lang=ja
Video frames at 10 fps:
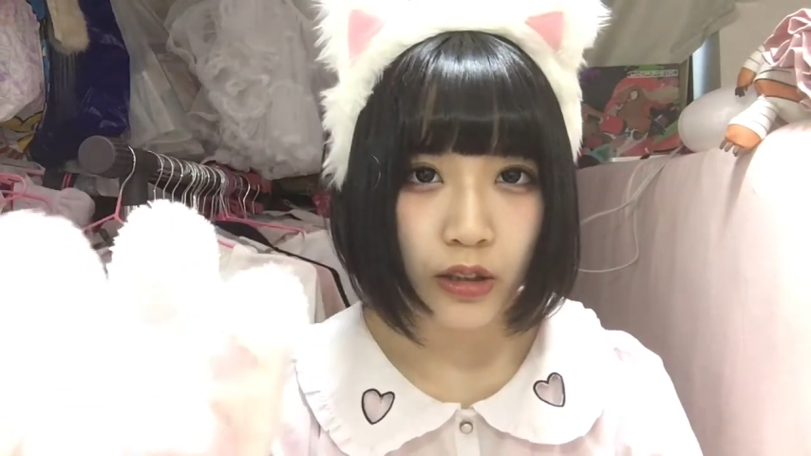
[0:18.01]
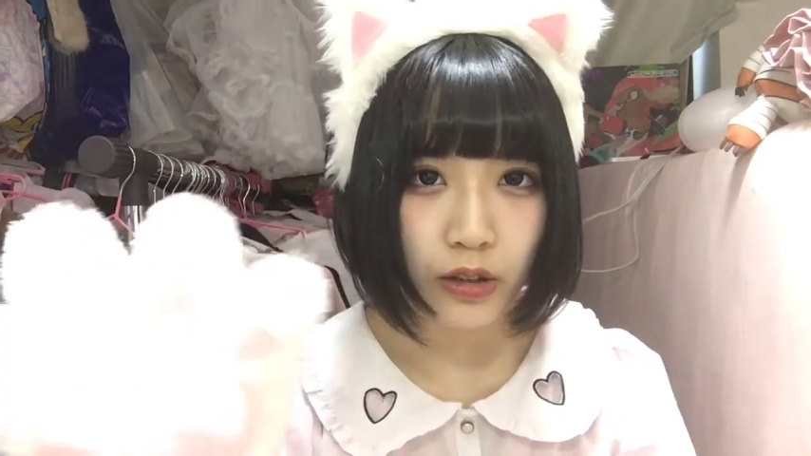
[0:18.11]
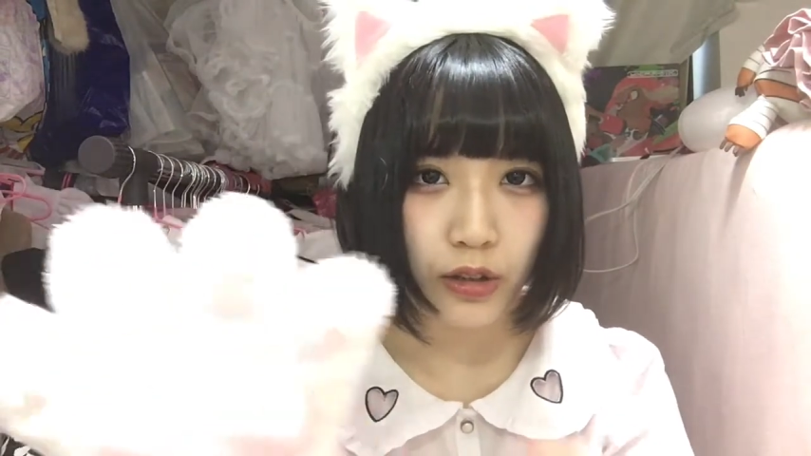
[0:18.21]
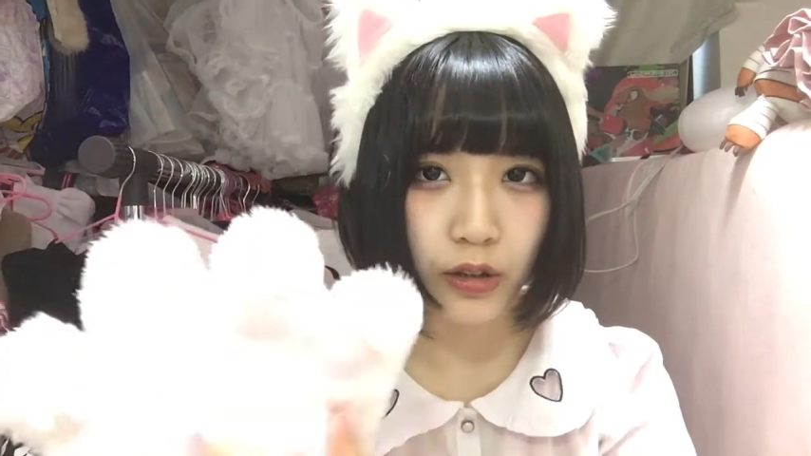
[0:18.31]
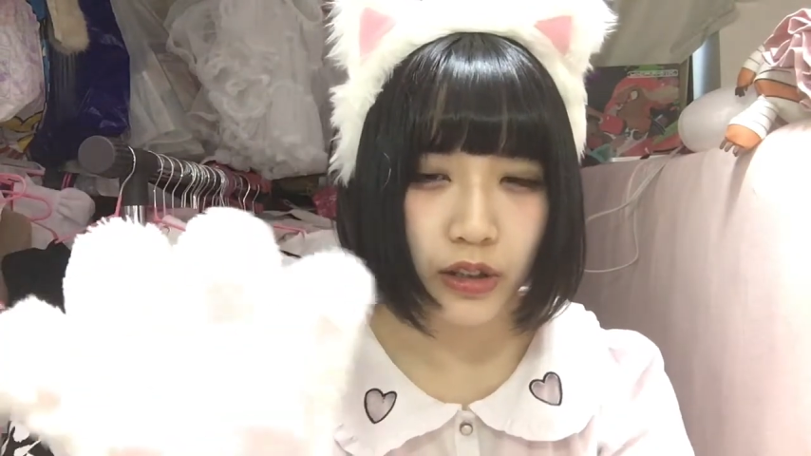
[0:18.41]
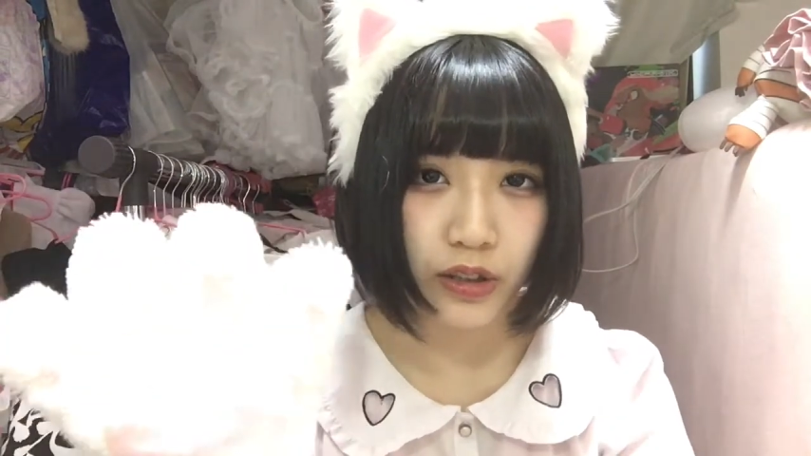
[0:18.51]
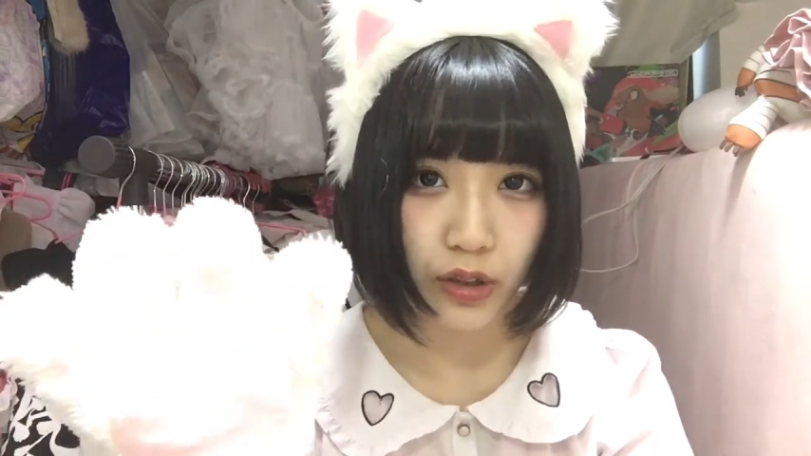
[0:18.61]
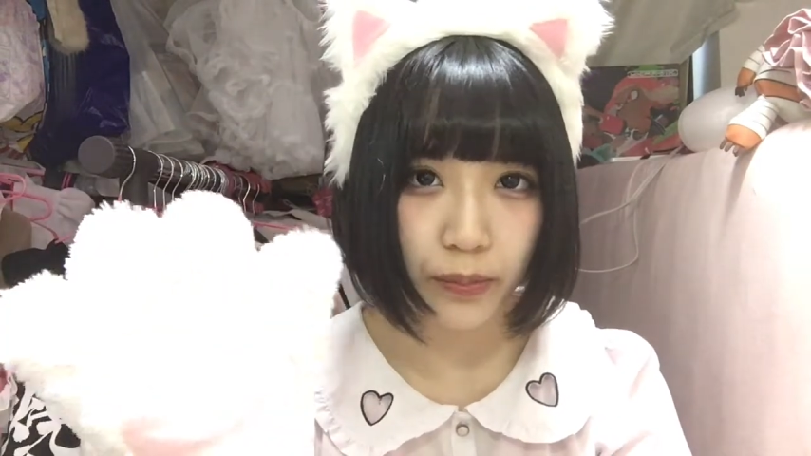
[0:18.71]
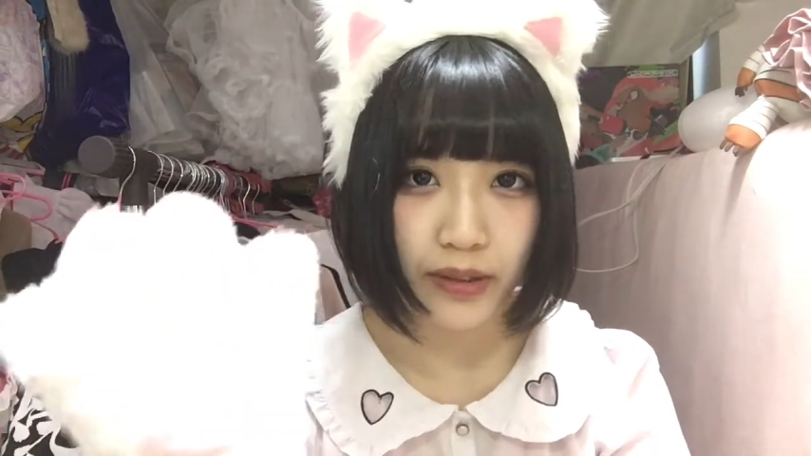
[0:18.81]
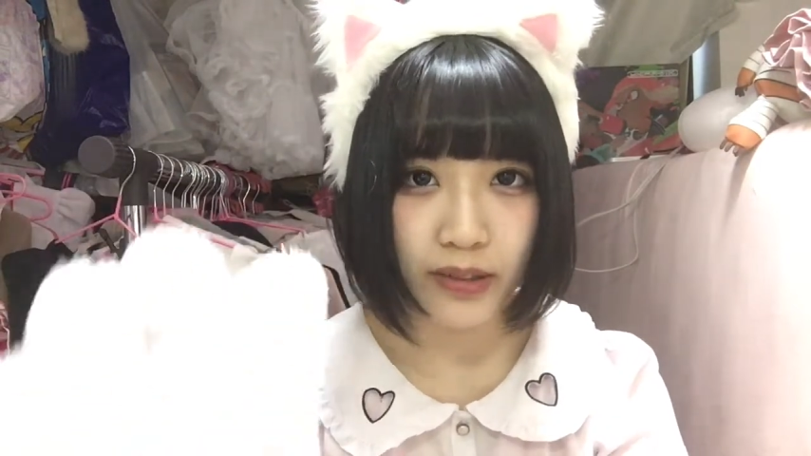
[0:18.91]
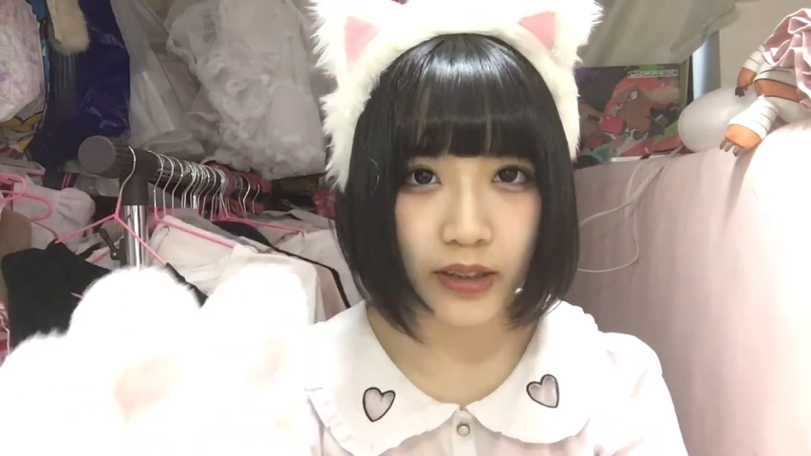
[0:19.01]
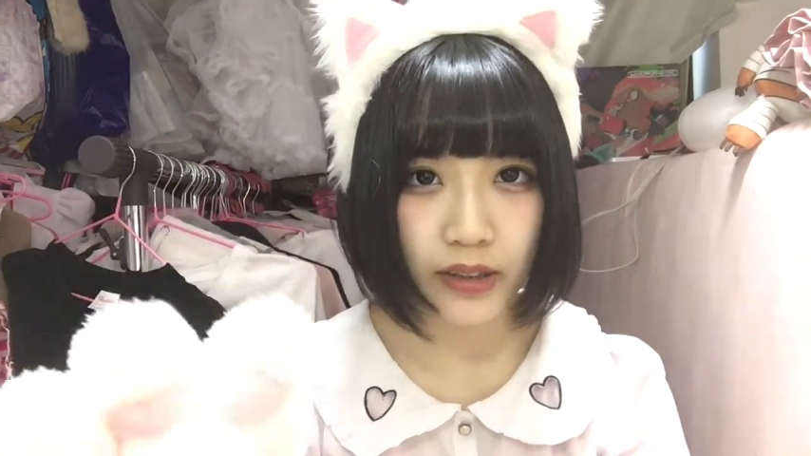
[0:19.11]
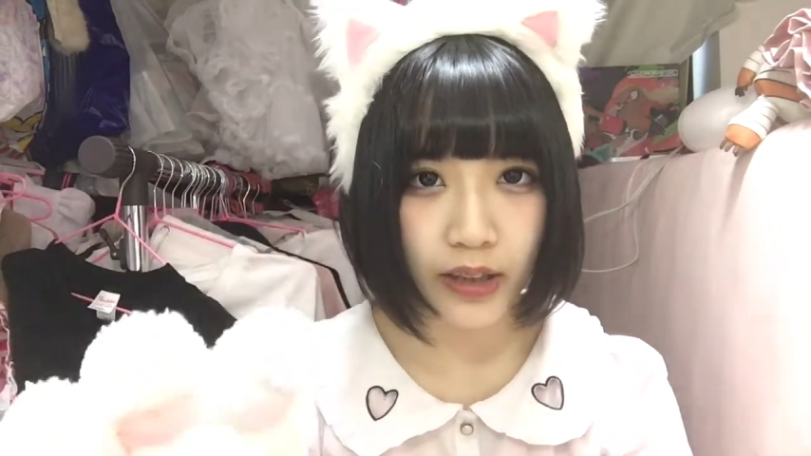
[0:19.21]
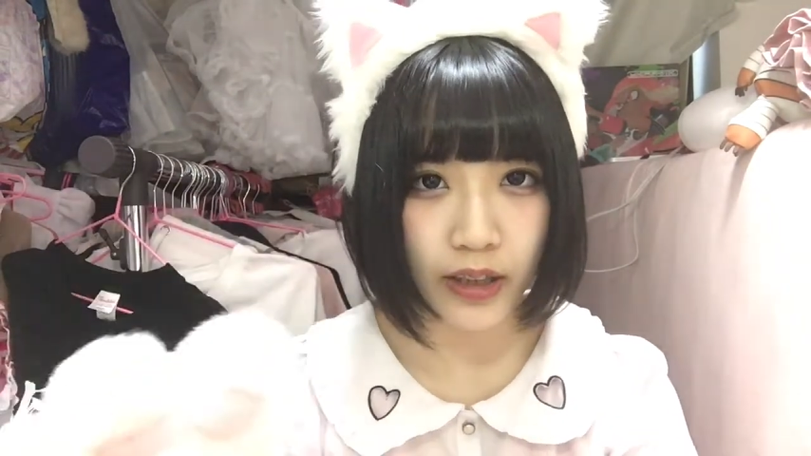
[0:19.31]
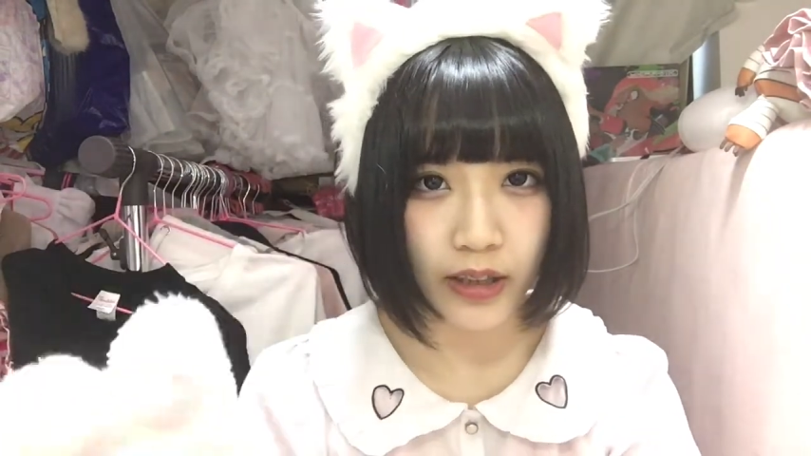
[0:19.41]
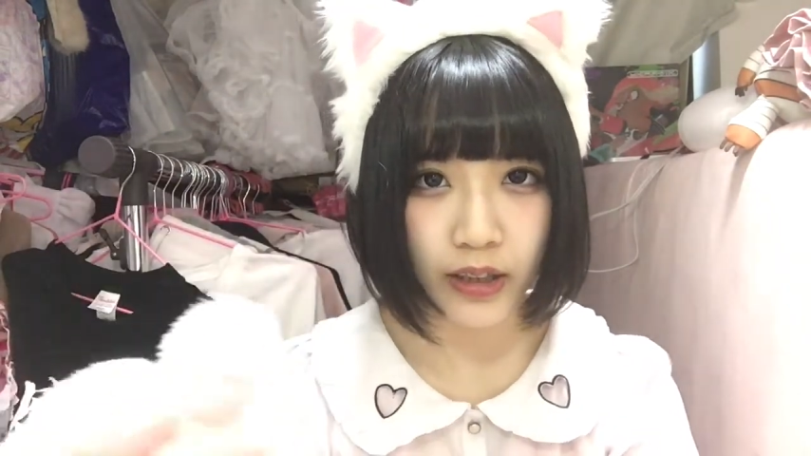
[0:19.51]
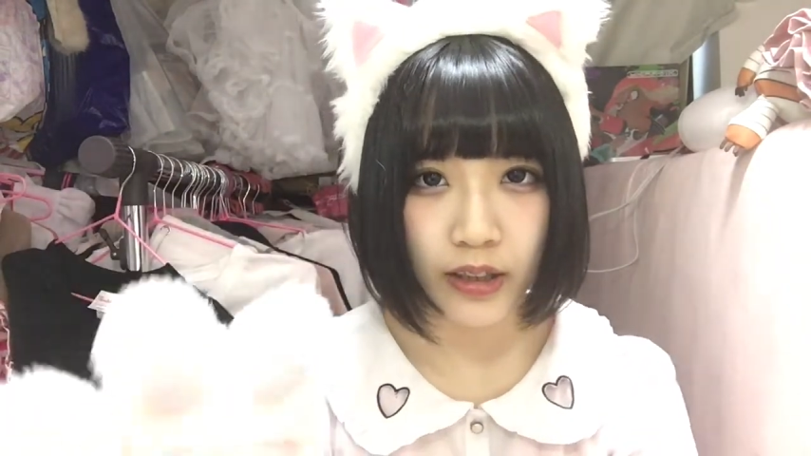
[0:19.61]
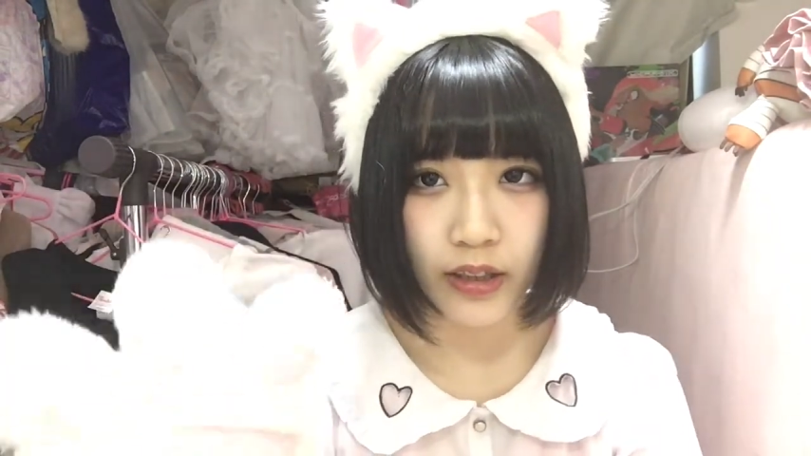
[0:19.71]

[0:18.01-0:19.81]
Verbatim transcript: 黒に染めちゃって